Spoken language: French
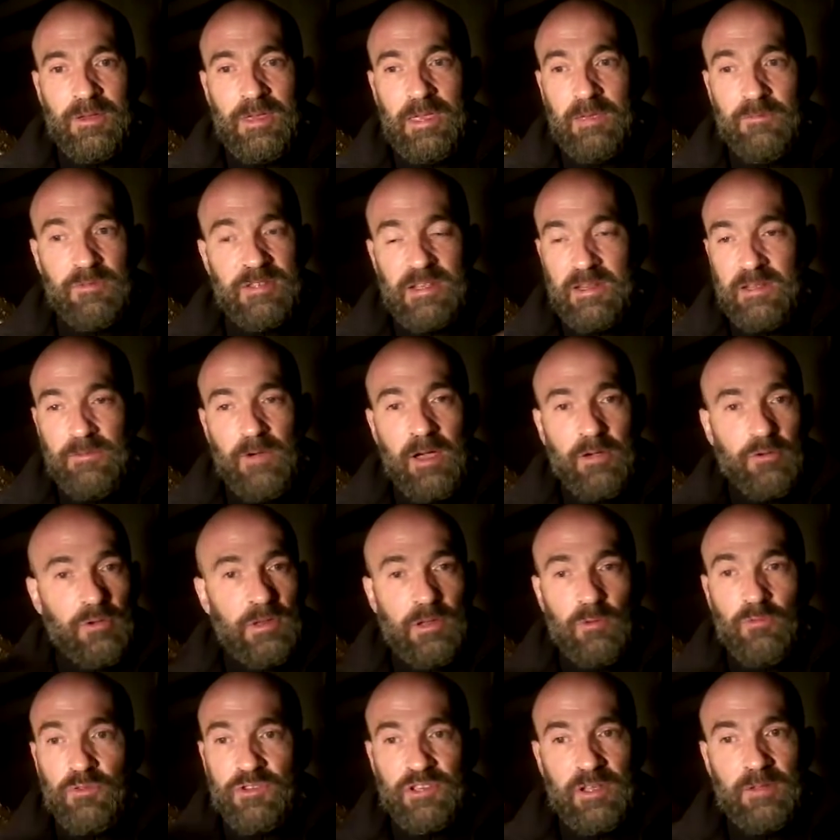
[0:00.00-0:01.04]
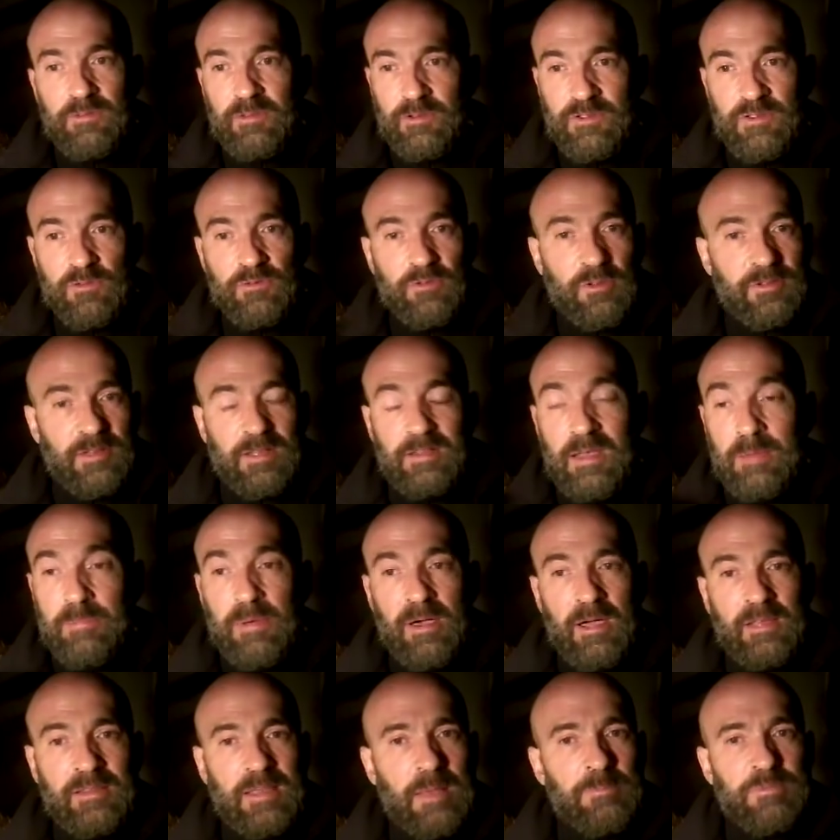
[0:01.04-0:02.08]
Et vous allez voir que les rouquins sont en train
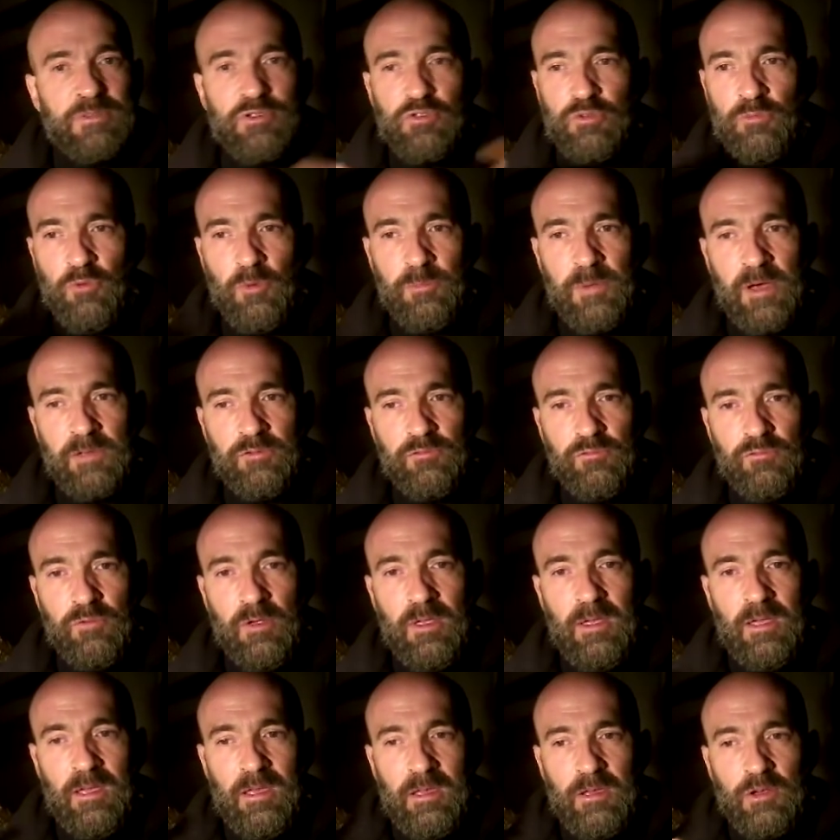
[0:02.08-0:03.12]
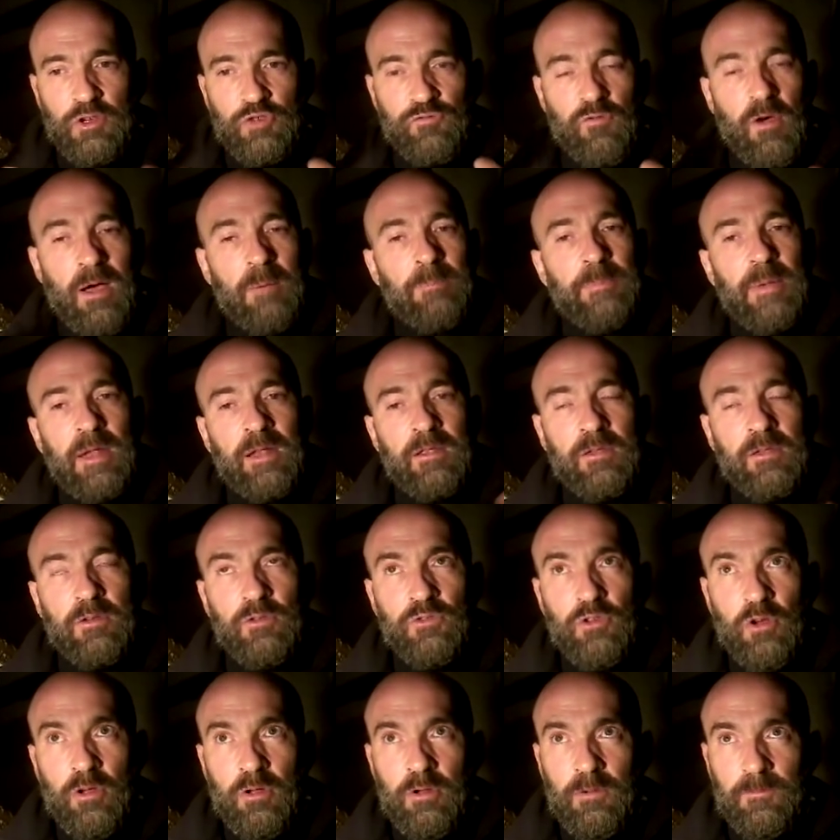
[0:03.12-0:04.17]
d'apparaître absolument partout. Je vous rappelle que
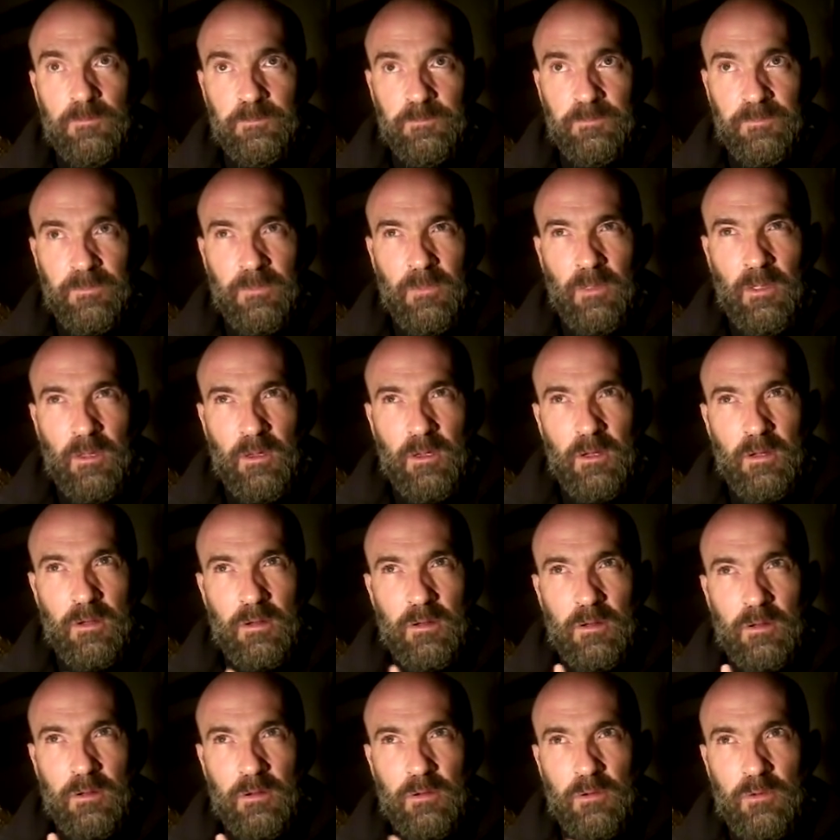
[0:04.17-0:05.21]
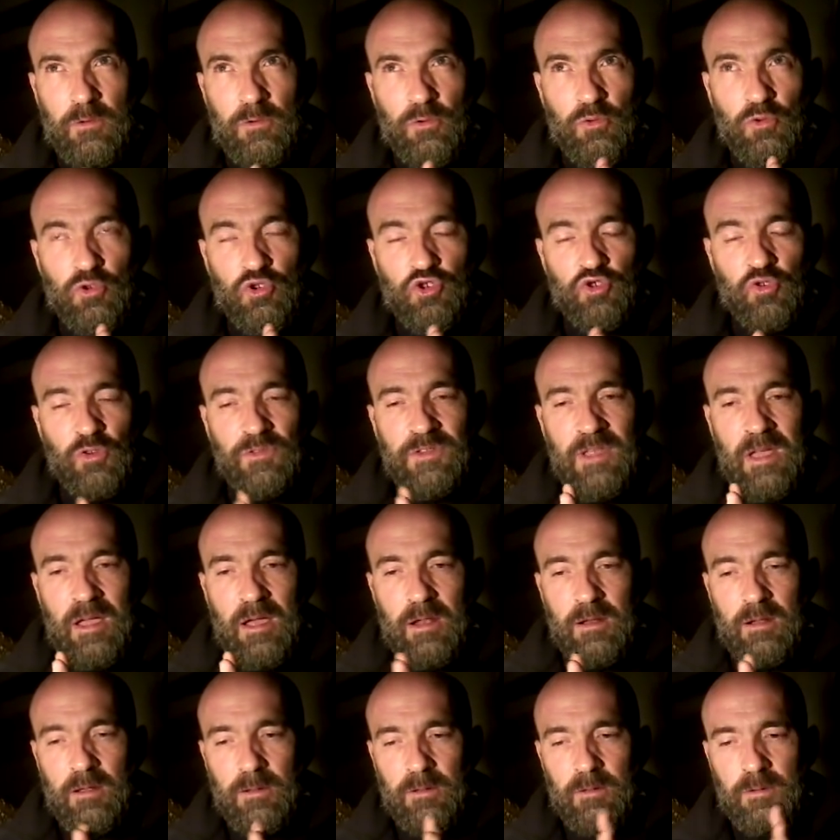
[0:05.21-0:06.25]
dans le
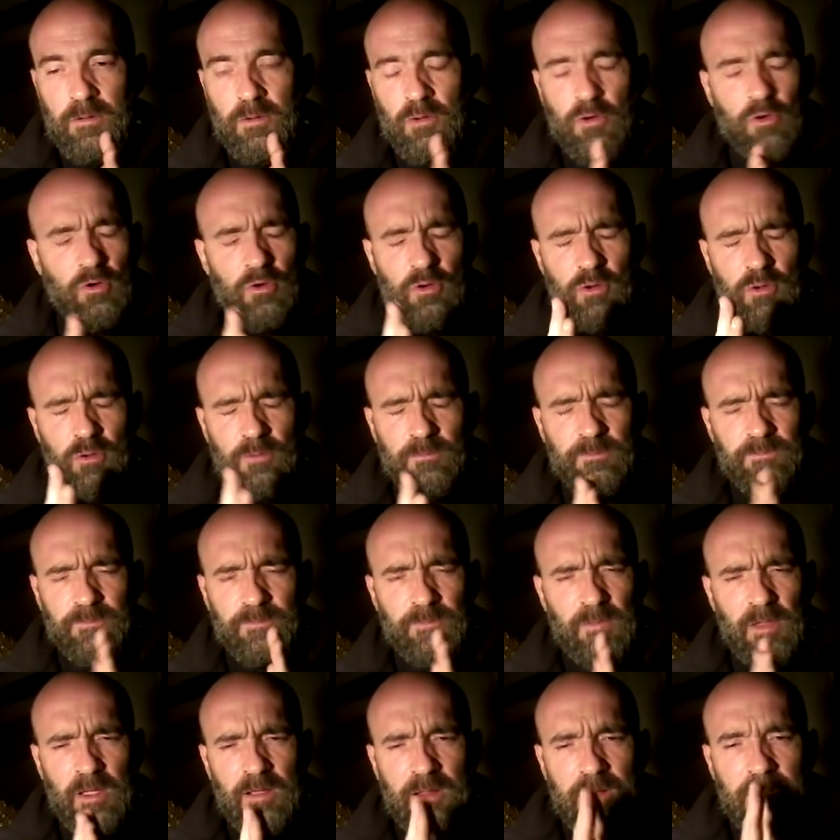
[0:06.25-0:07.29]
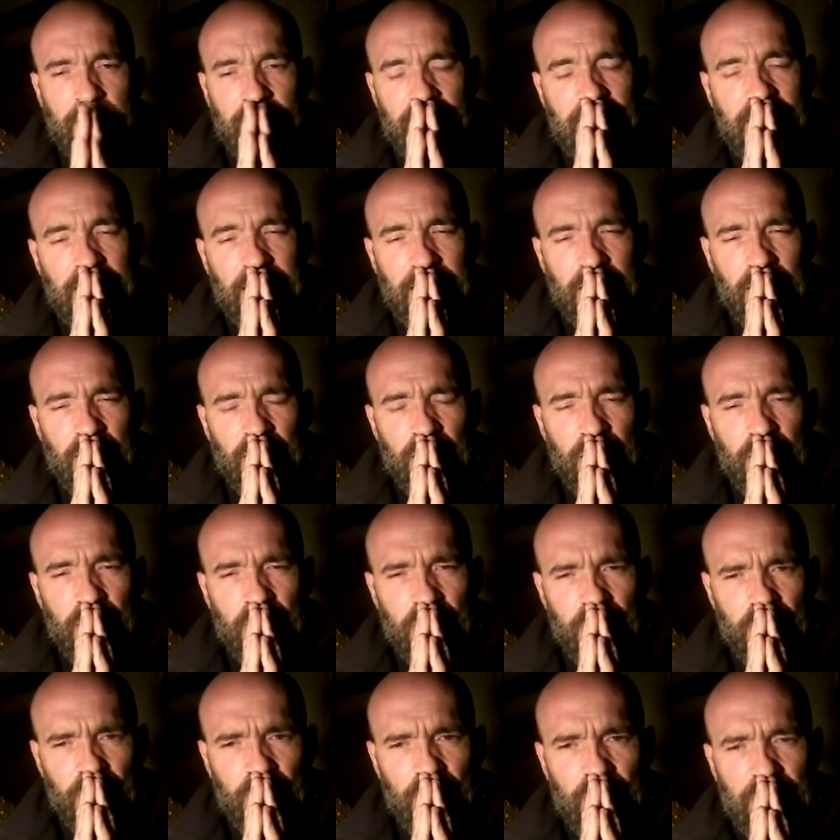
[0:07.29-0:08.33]
journal euh, les,
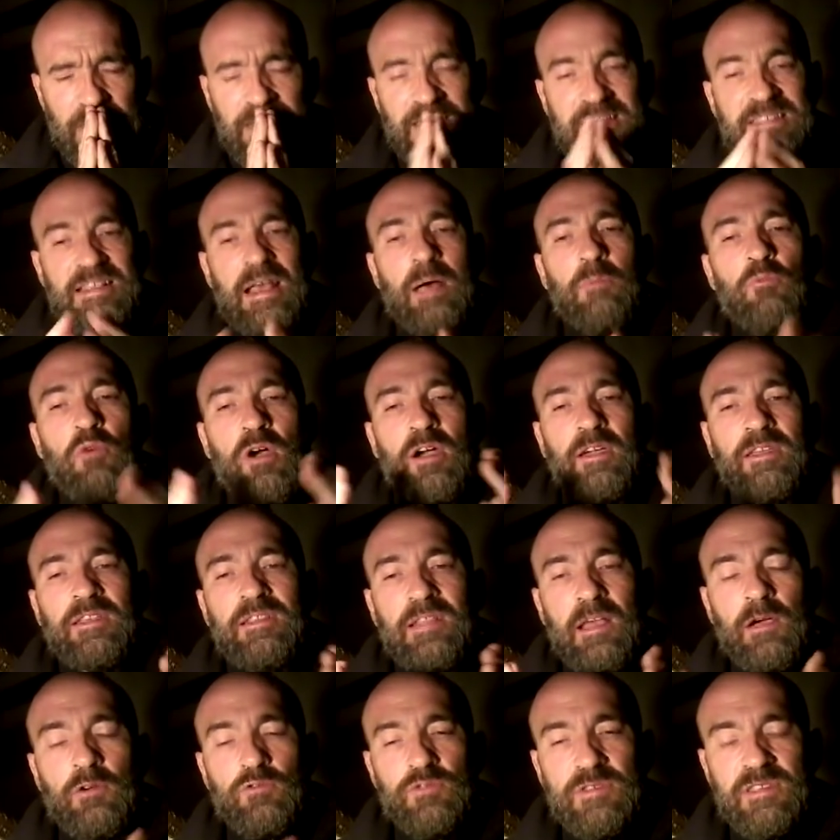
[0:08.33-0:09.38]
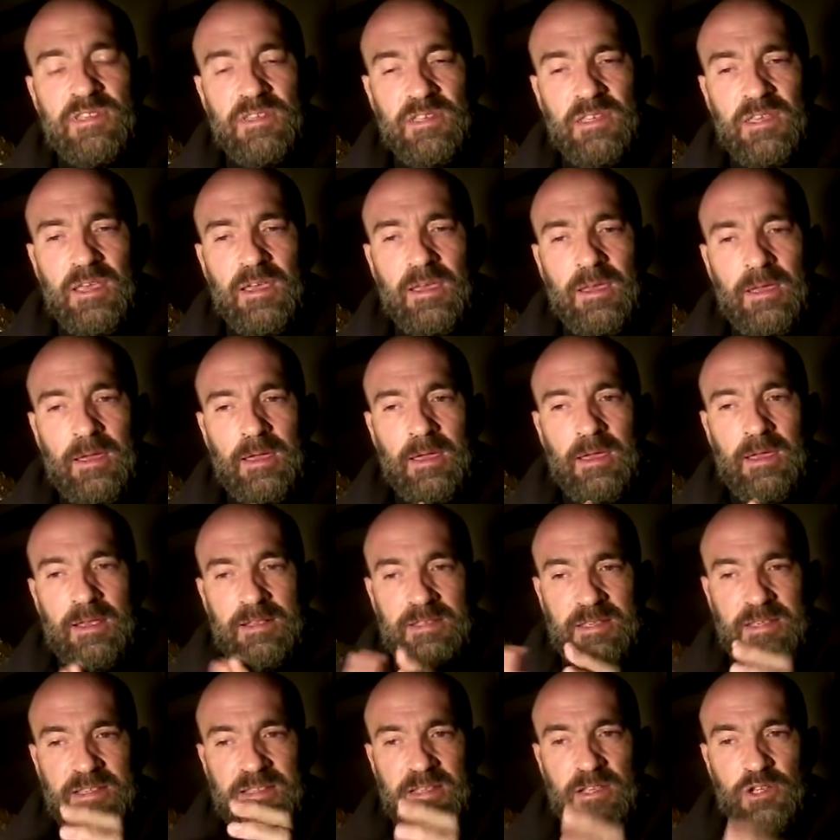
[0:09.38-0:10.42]
les, armoiries de la Russie,
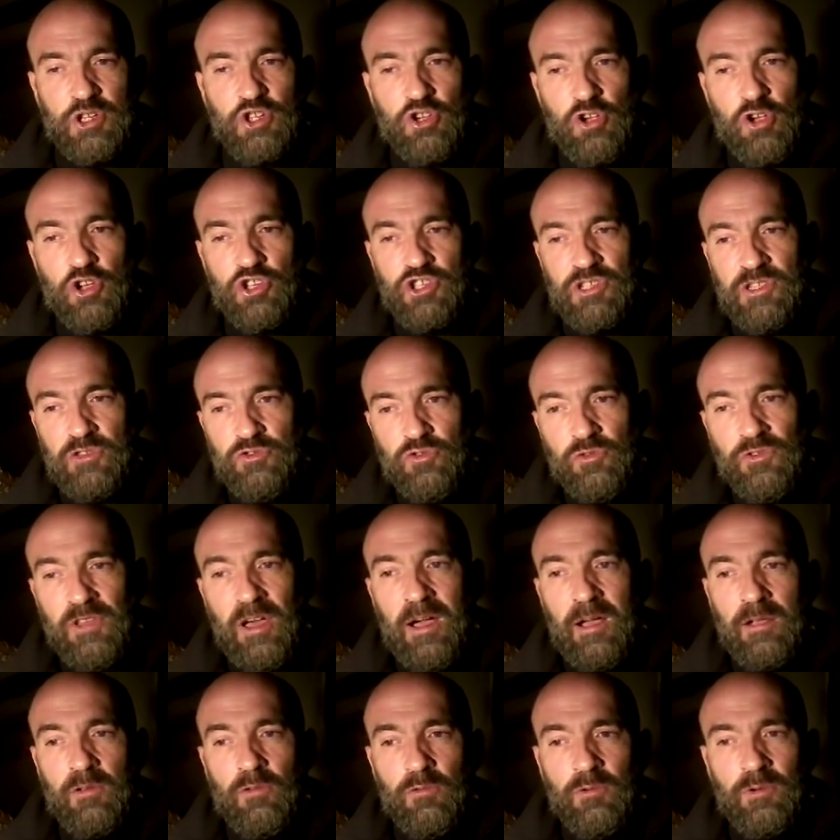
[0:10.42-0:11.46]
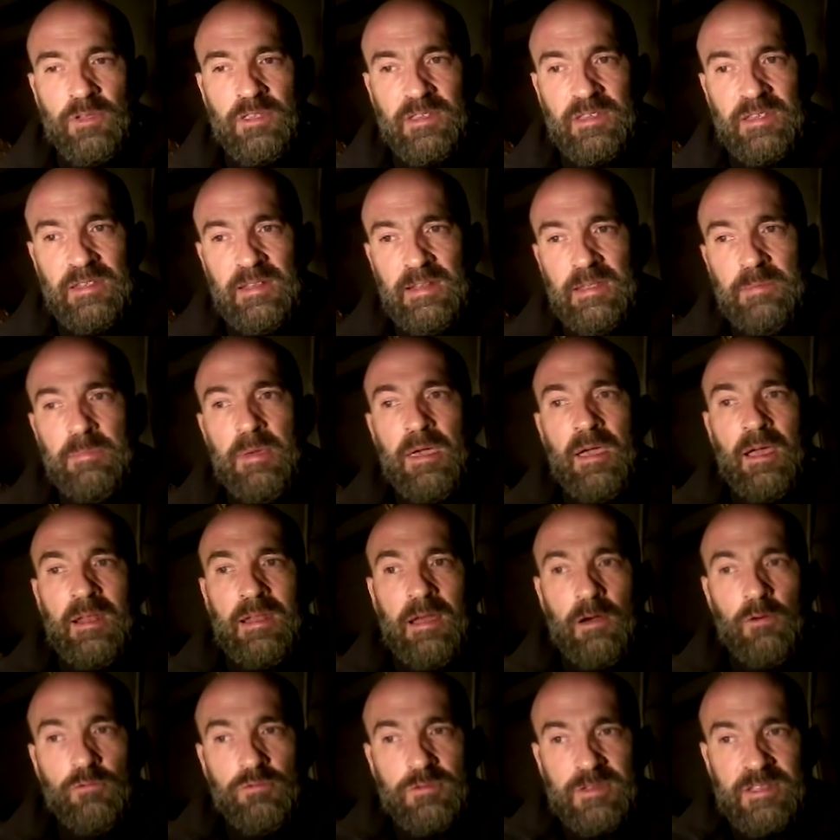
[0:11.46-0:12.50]
c'est Saint-Georges qui tue le dragon qui libère
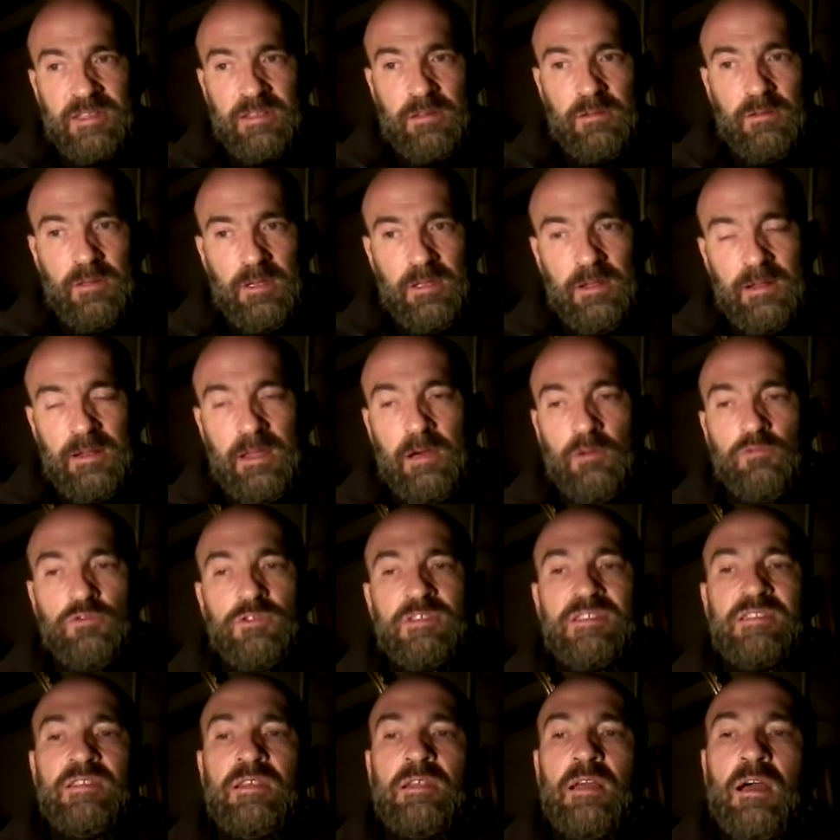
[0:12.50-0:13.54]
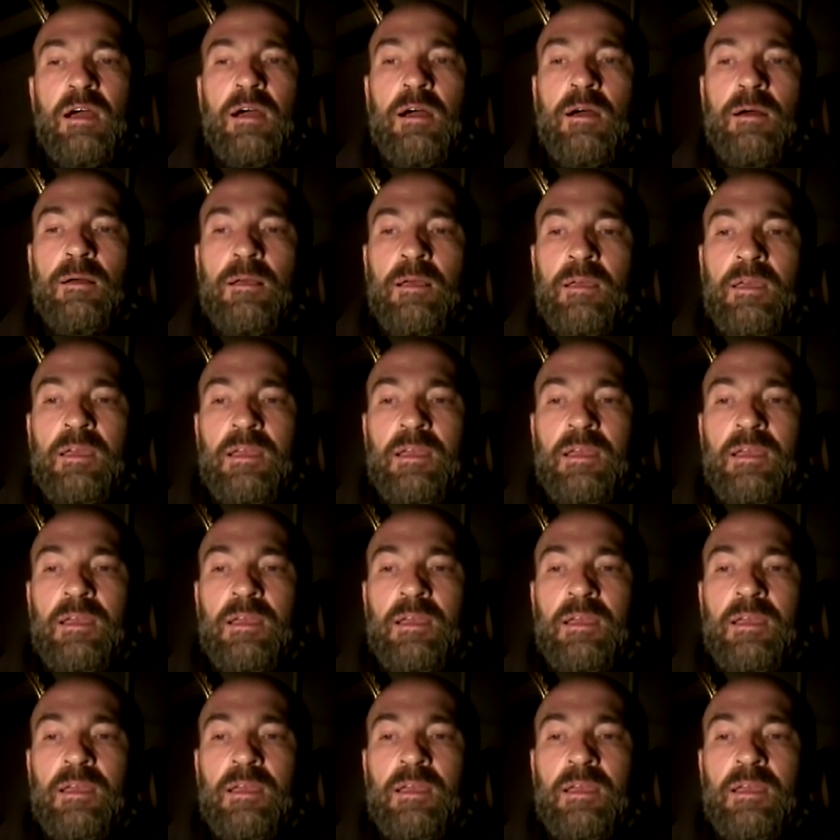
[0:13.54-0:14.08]
la rousse. La roue, c'est la,